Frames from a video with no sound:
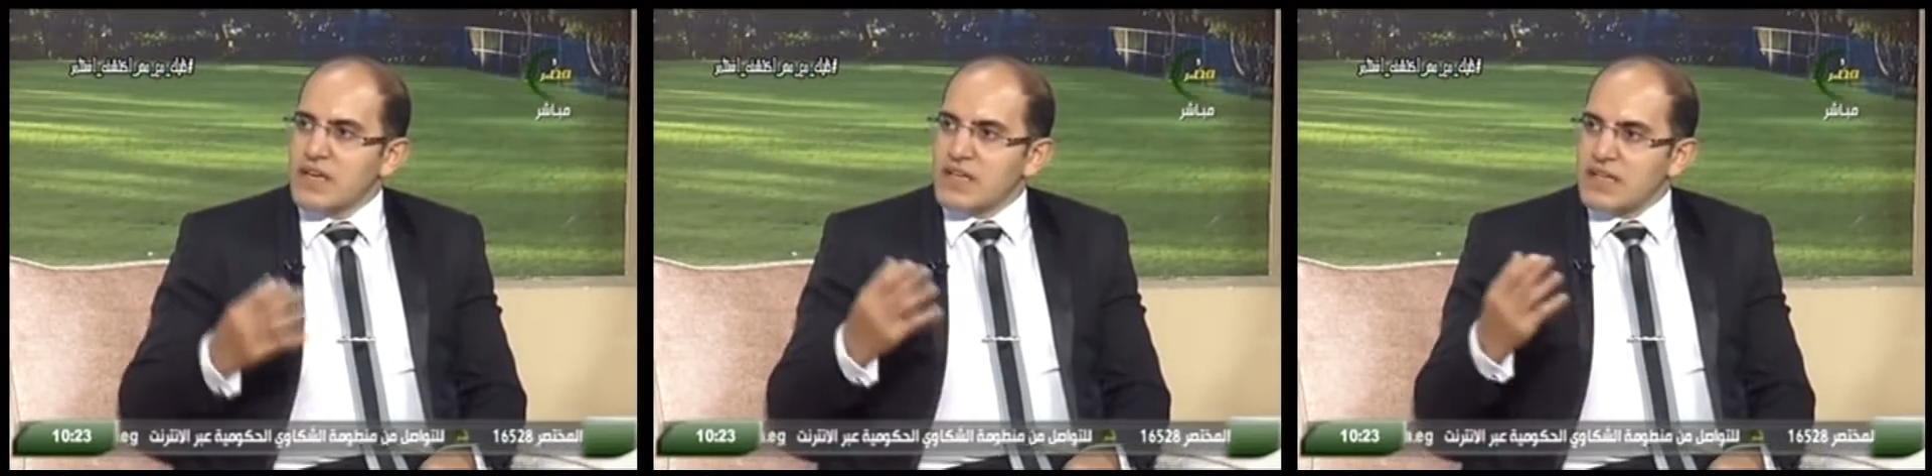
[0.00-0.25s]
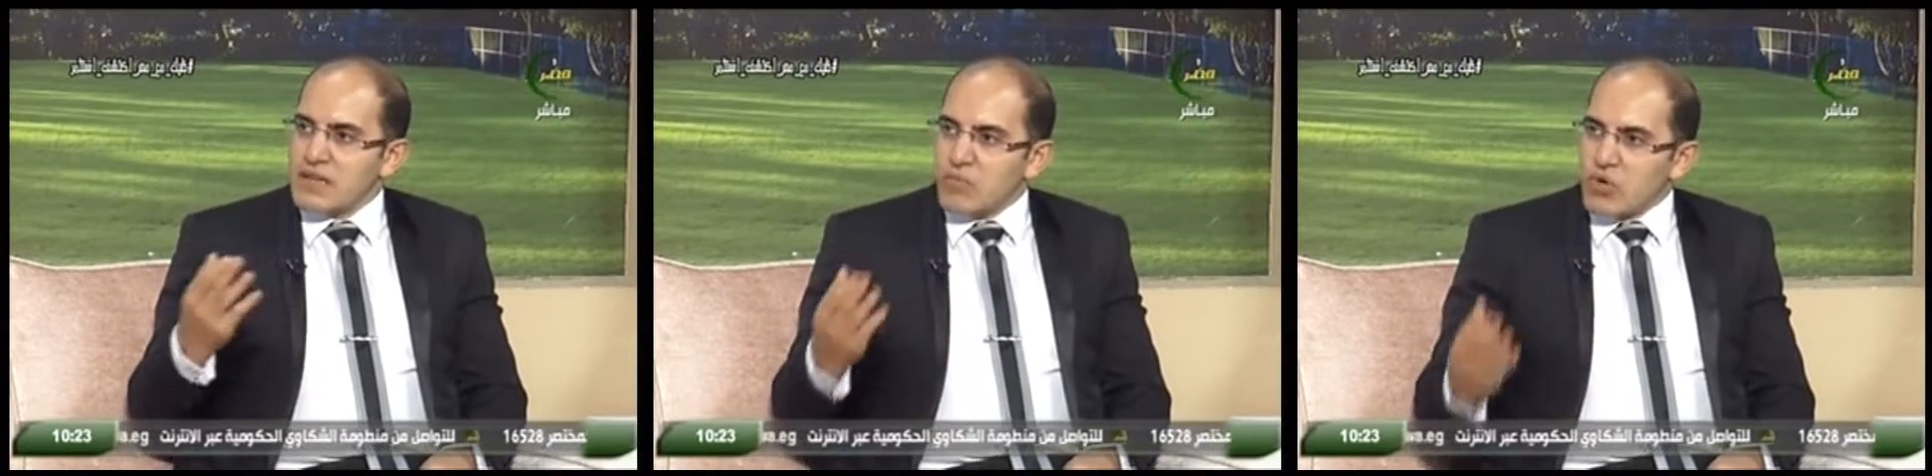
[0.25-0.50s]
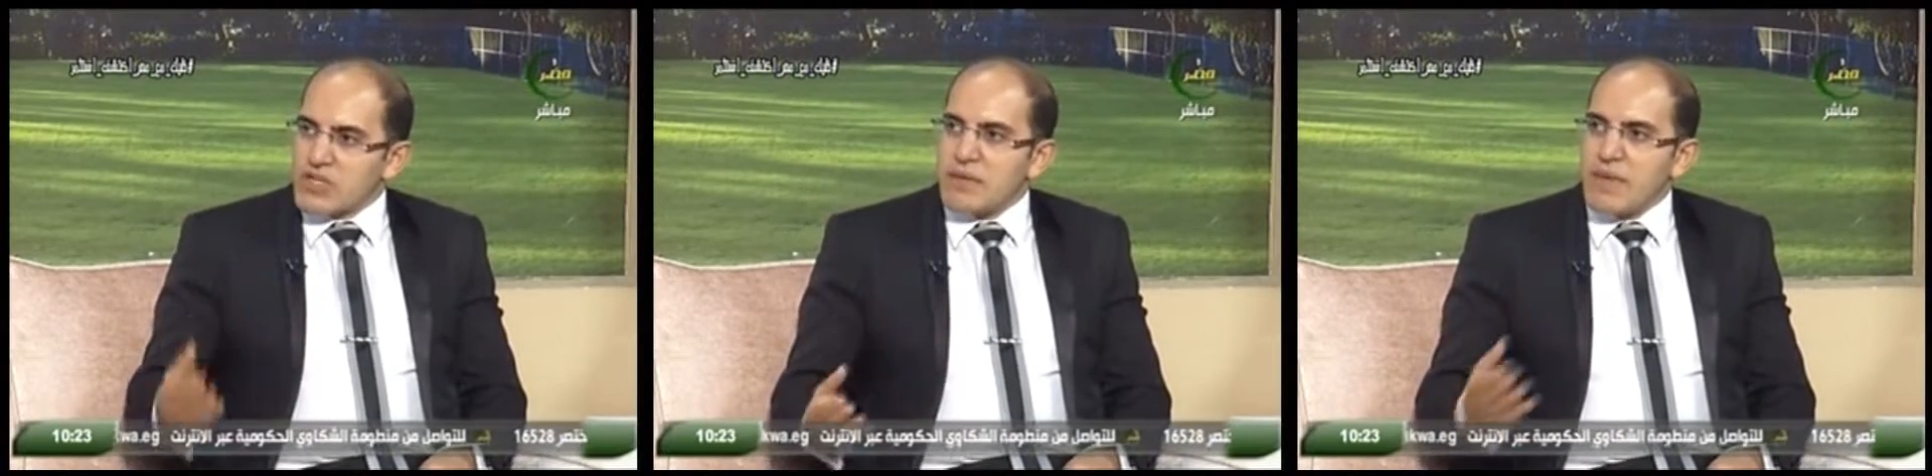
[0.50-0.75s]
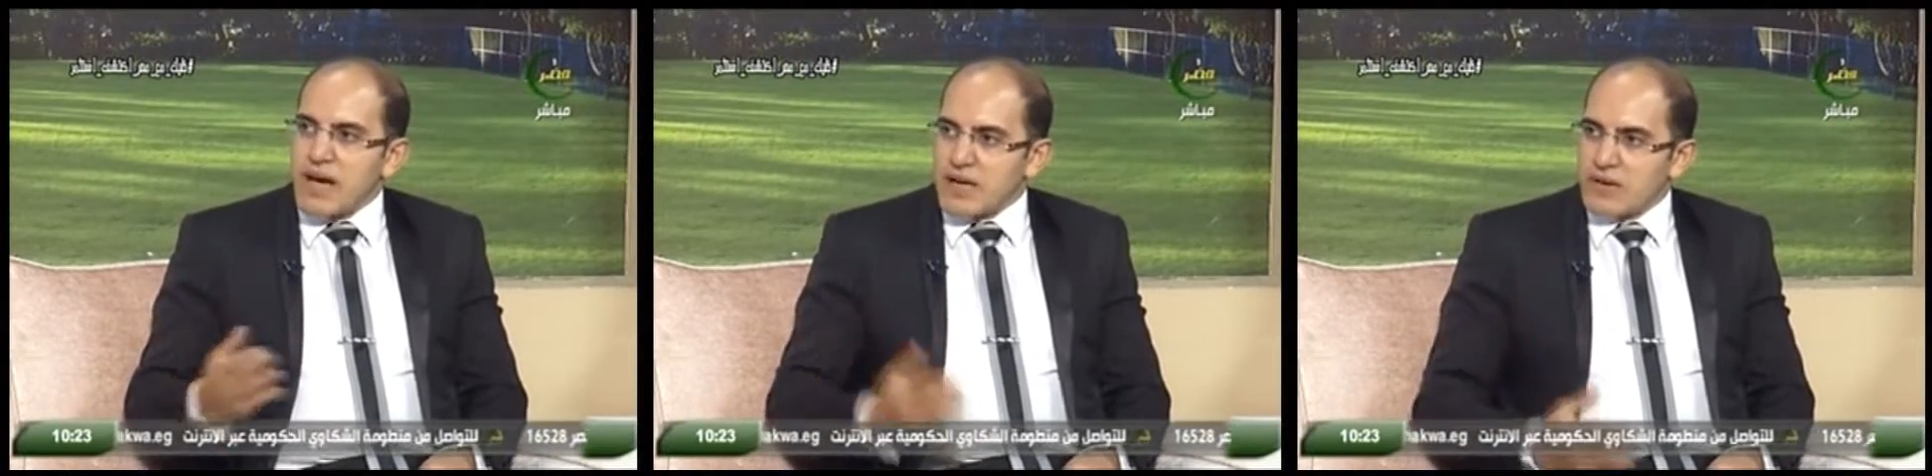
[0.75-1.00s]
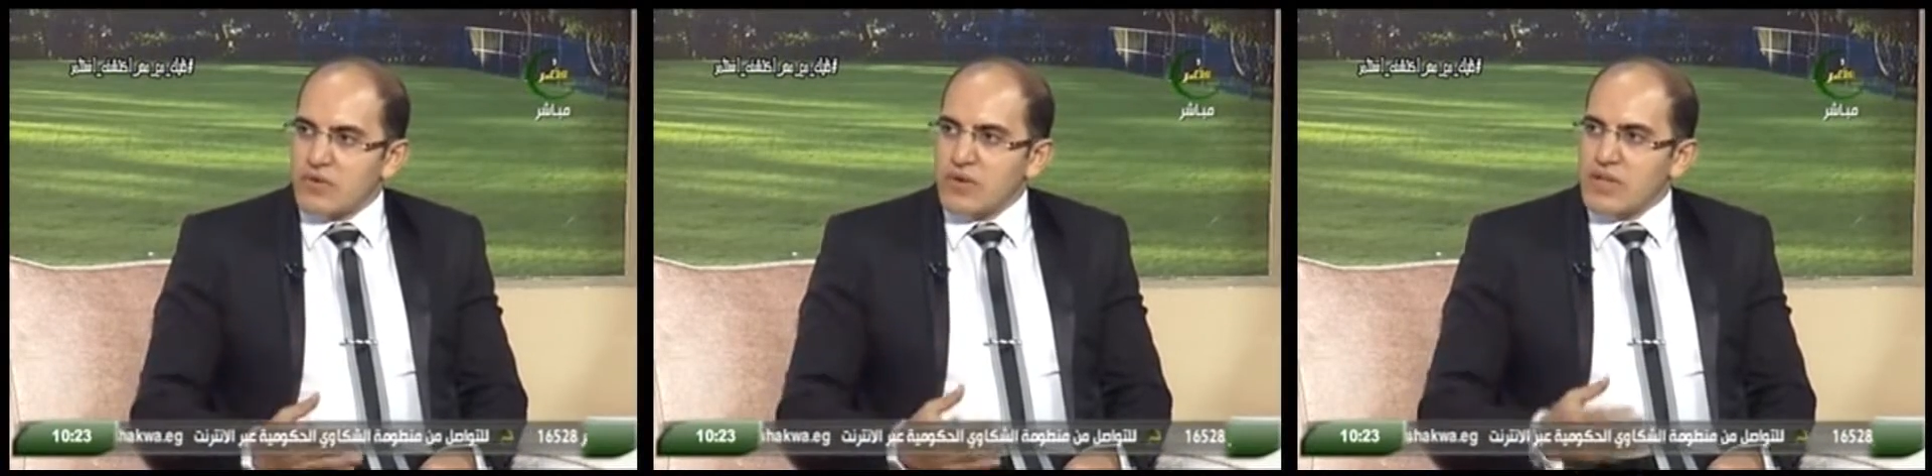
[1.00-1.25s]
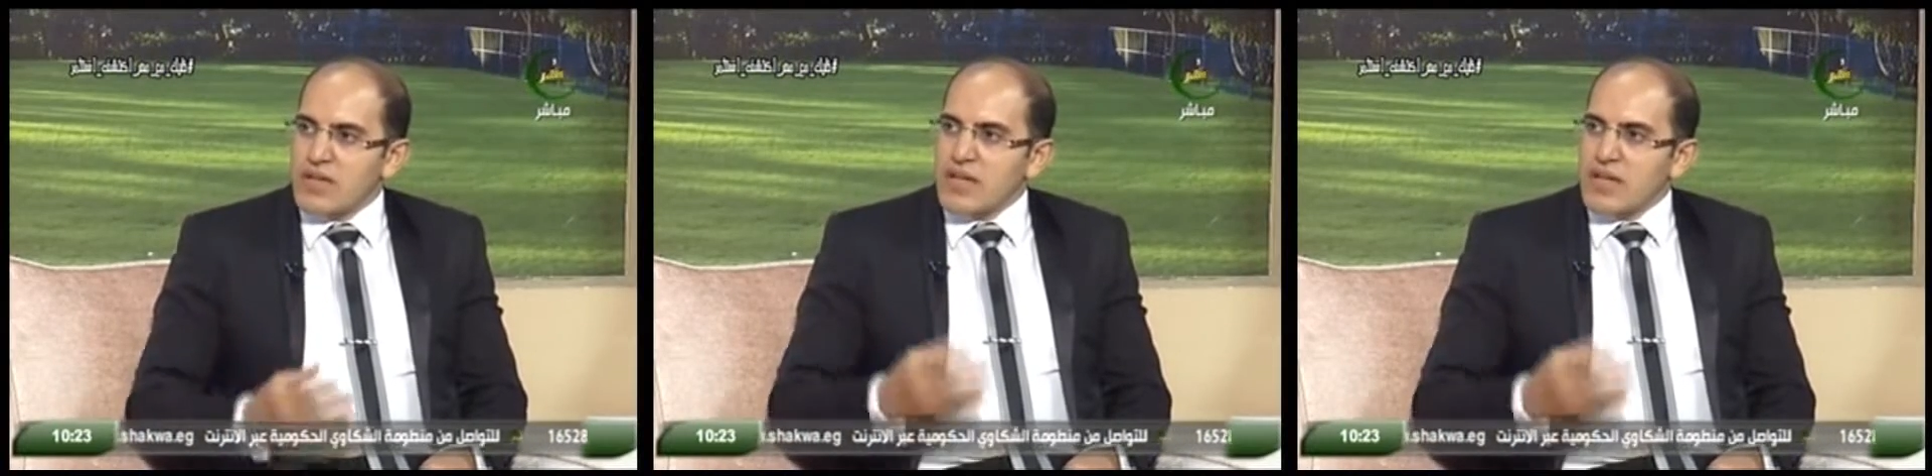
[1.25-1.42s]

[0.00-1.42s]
للمجتمع ككل